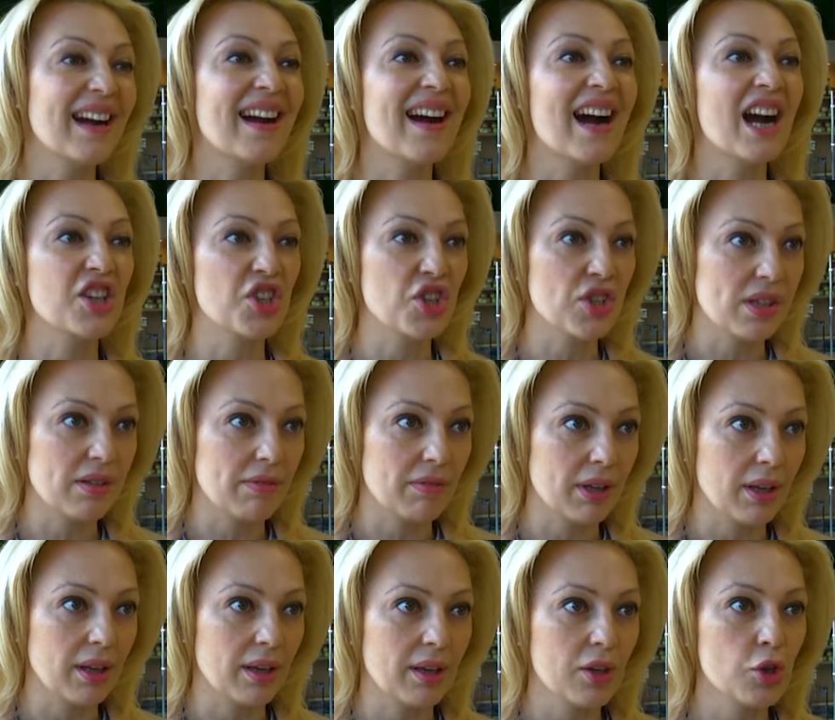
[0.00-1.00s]

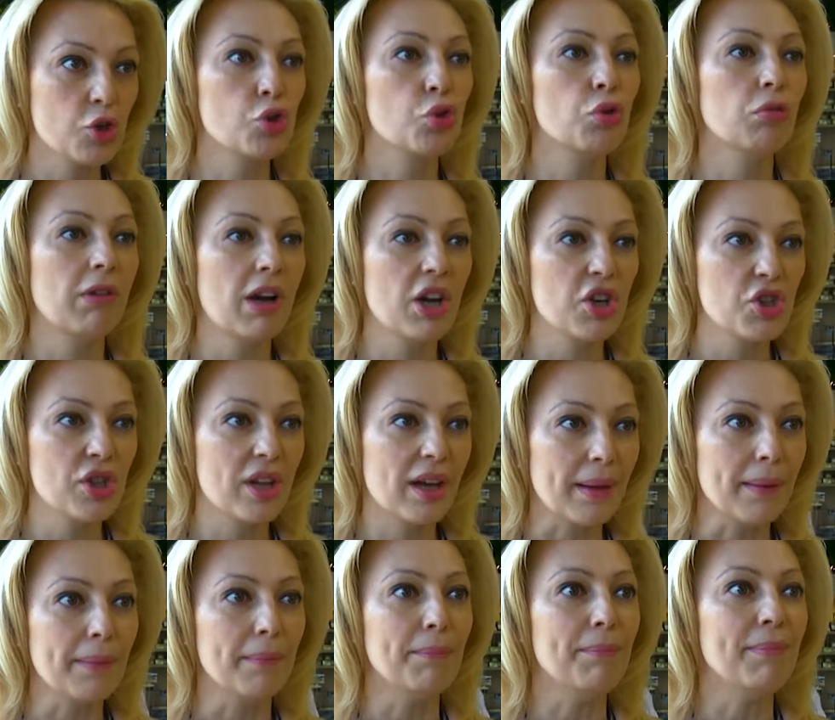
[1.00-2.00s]
качественное, что важно,
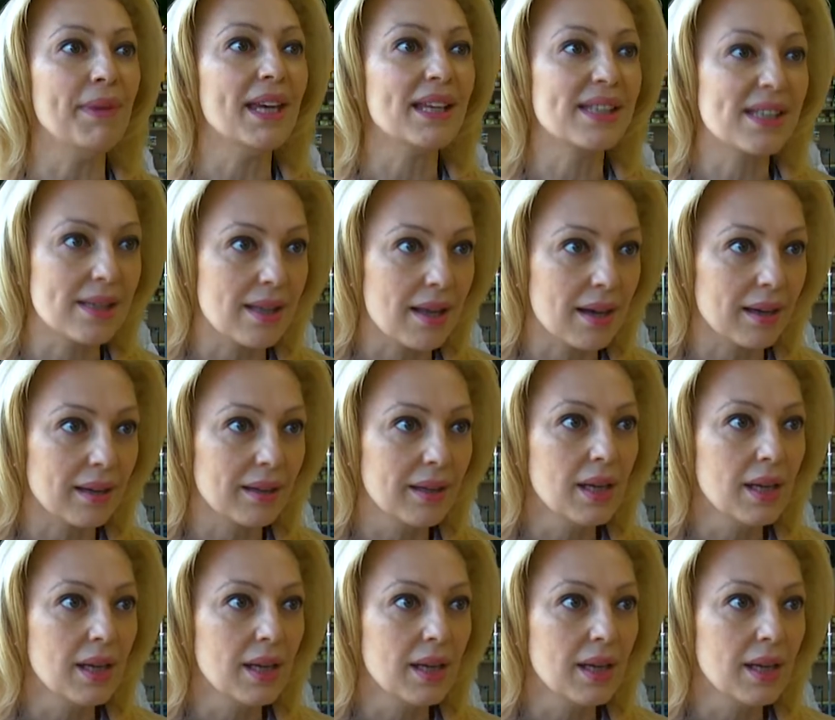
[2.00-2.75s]
местное.